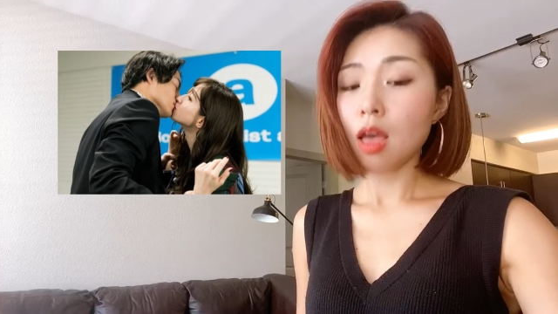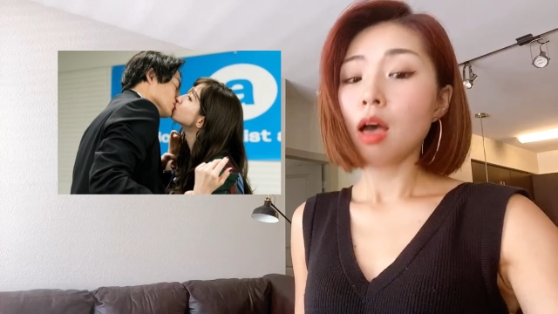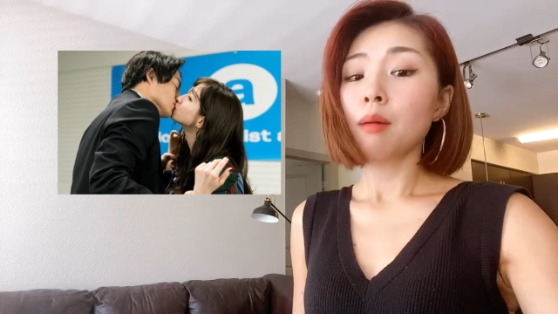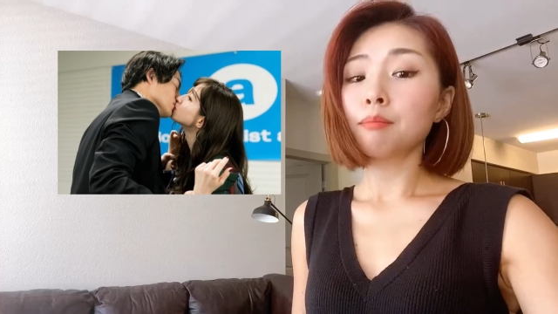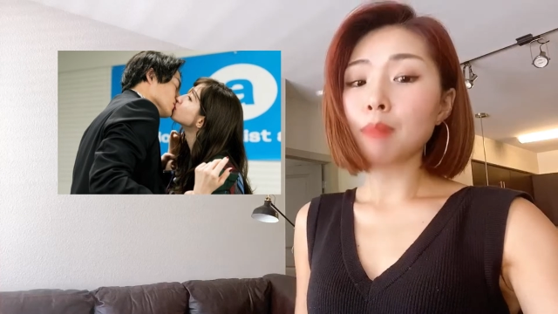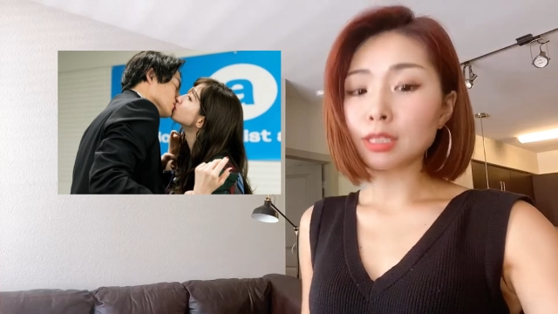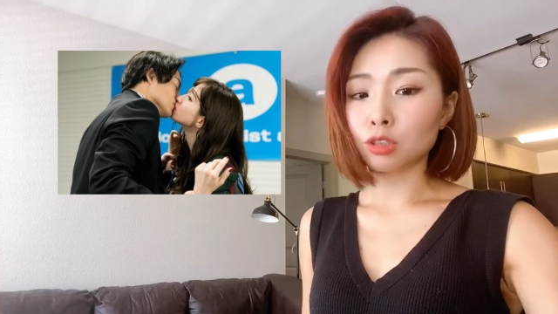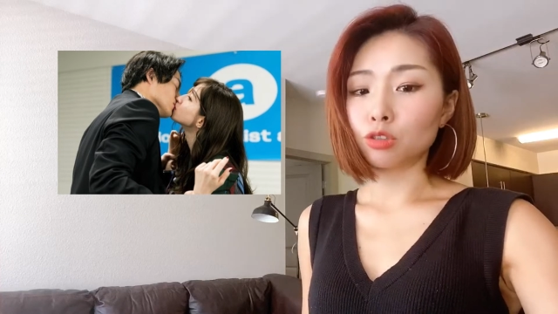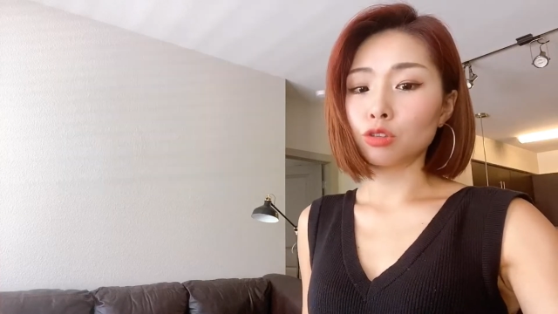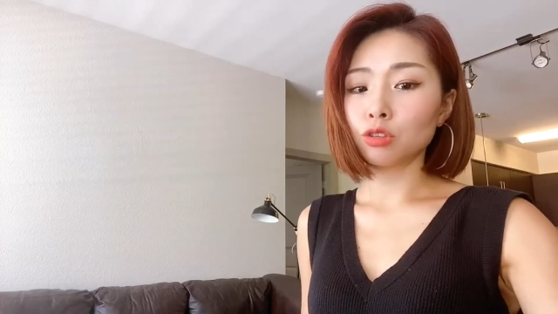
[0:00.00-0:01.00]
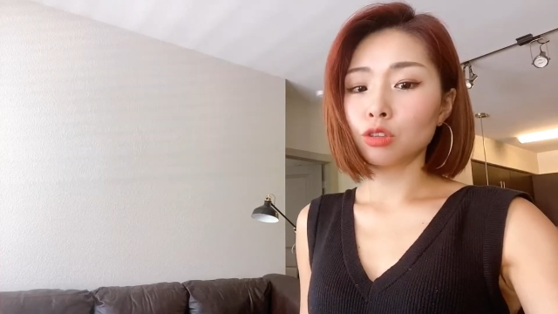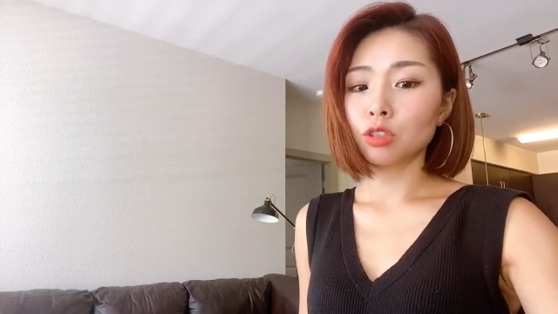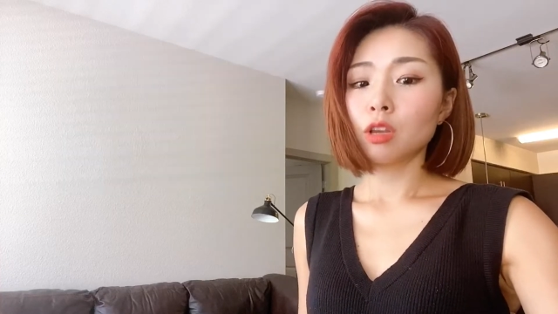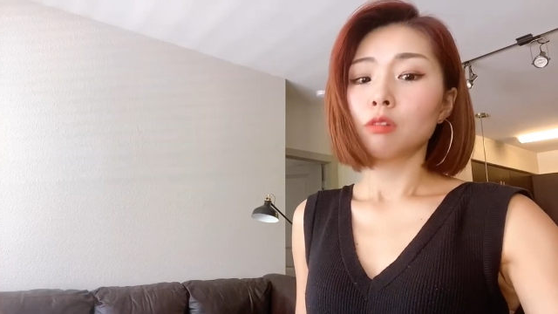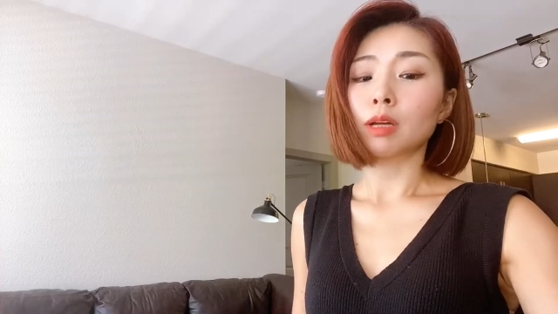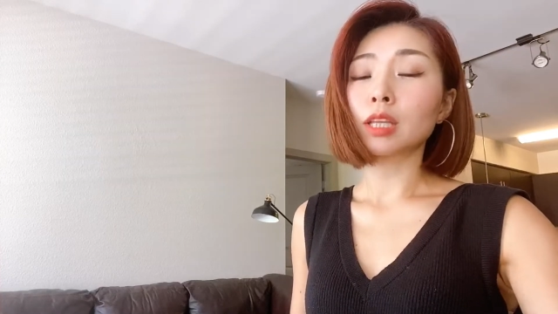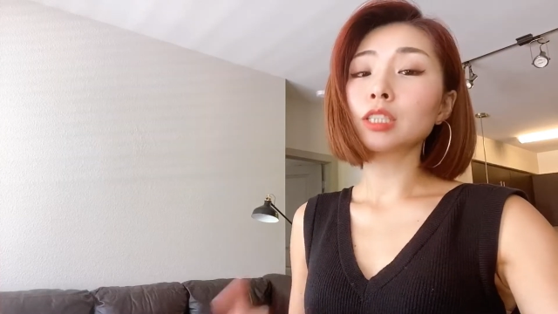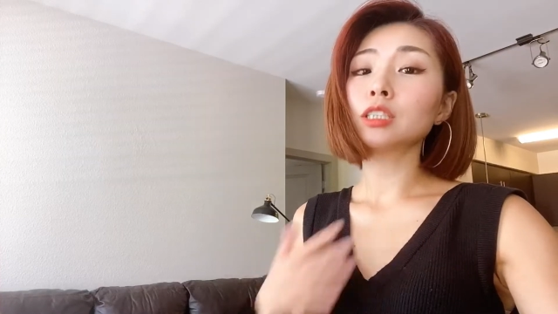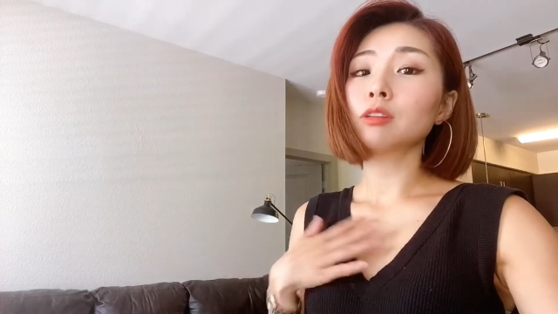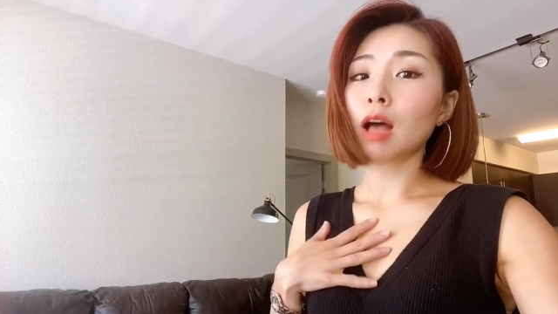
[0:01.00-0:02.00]
まず
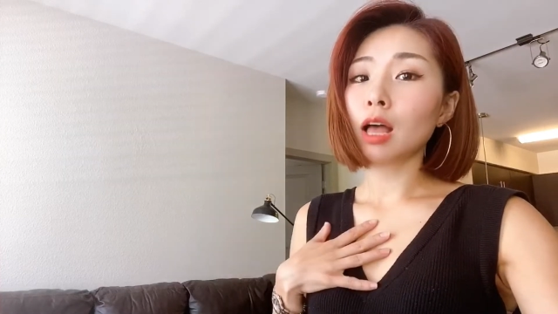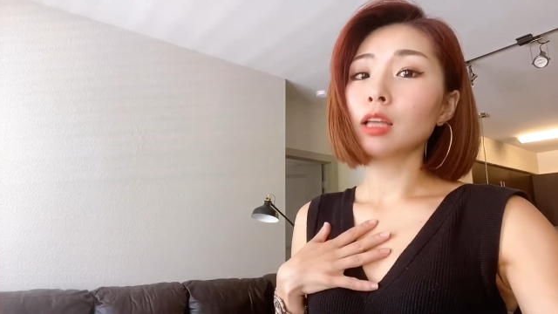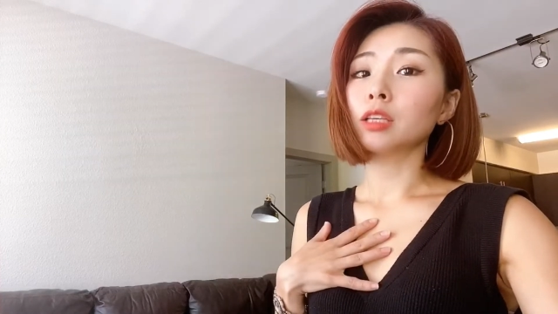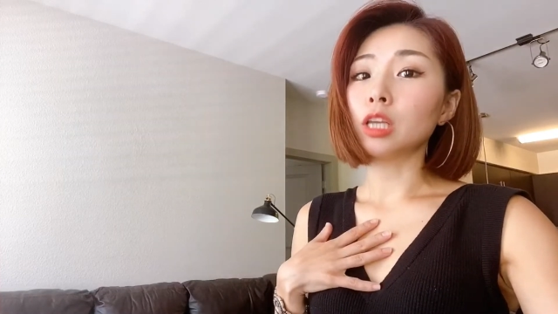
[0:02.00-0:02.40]
私は日